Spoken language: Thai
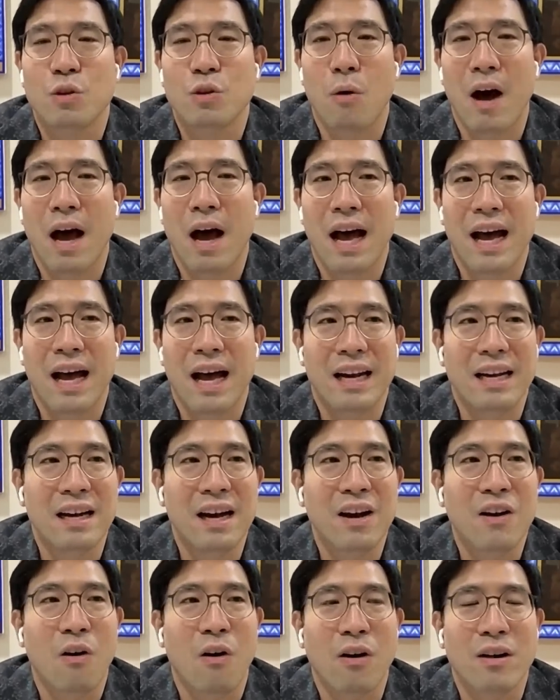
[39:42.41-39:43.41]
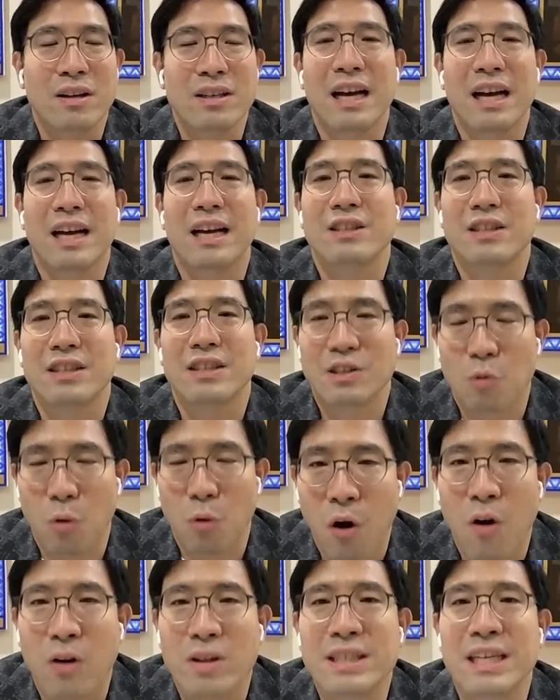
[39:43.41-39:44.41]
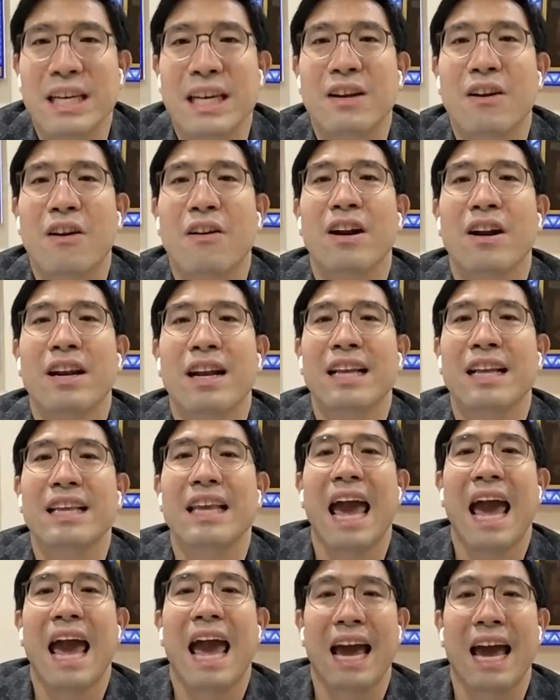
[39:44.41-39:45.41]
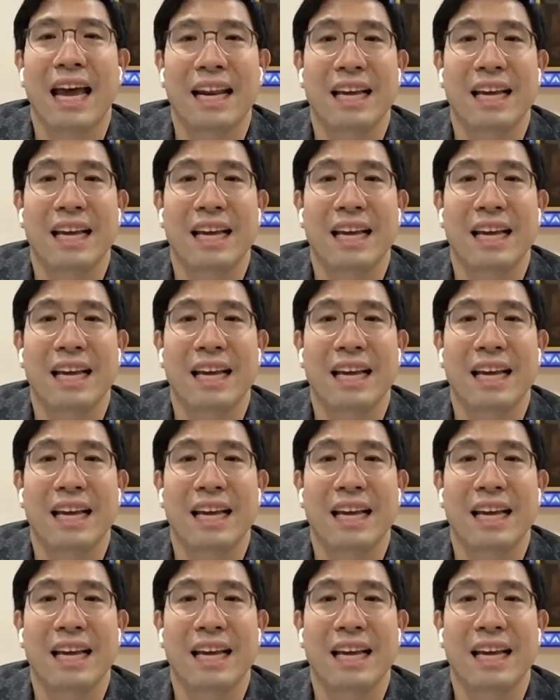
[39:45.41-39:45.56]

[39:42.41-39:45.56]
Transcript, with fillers: ตัวเรื่องของเอ่อส่งออกจีนก็ค่อนข้างแย่